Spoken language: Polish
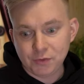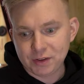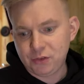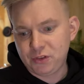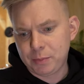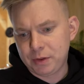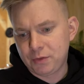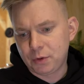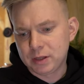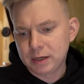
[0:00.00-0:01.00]
25
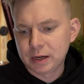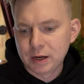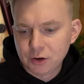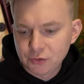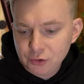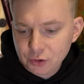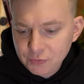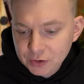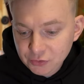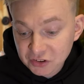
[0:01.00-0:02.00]
zł. Czy to
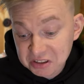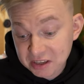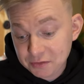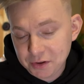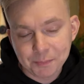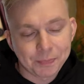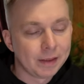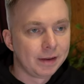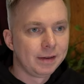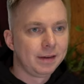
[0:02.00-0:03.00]
200, nie wiem.
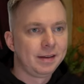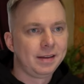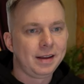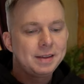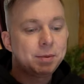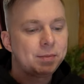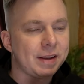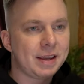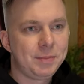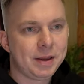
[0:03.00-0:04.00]
Nie mam
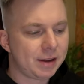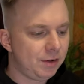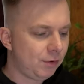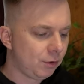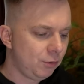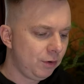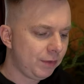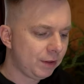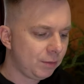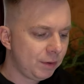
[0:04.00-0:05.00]
takiej miarki w oku,
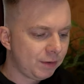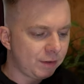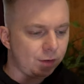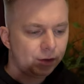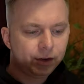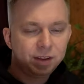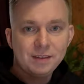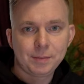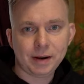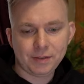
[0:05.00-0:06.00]
natomiast to
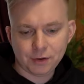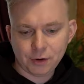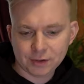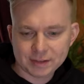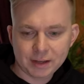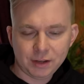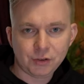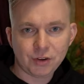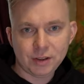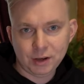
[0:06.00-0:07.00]
jest bardzo gorące i
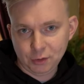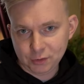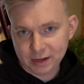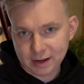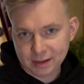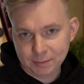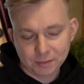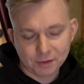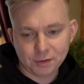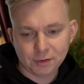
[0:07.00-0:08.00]
grzejnik tutaj na
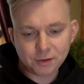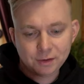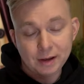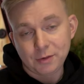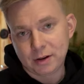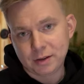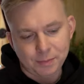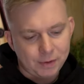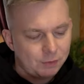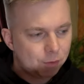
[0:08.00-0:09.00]
tym, no to akurat
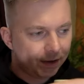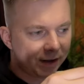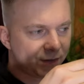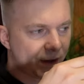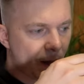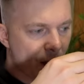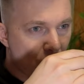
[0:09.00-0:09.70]
prawidłowa nazwa.